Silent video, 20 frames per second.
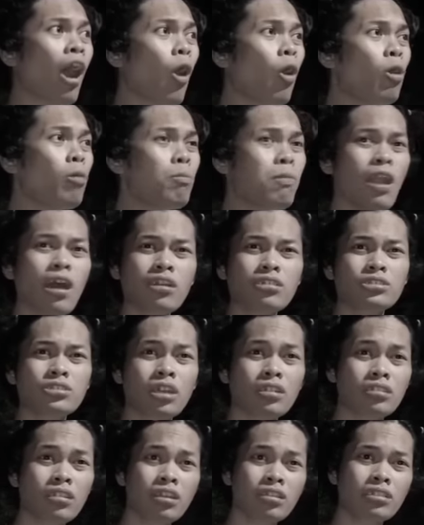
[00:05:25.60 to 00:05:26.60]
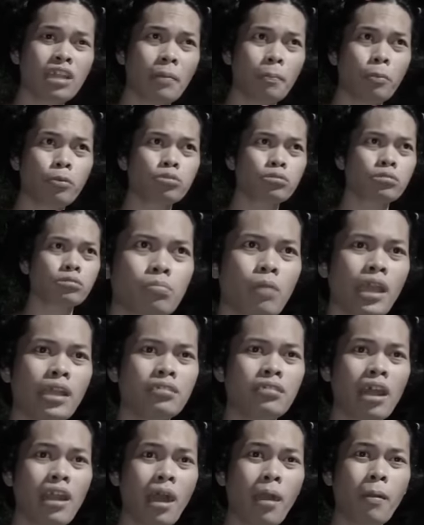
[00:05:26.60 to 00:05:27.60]
all black siya, te, tapos
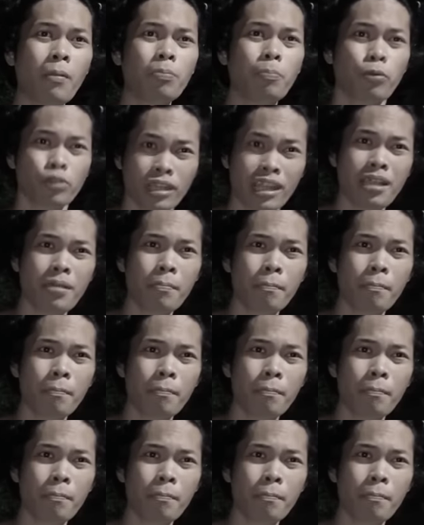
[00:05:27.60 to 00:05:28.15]
may dalang puting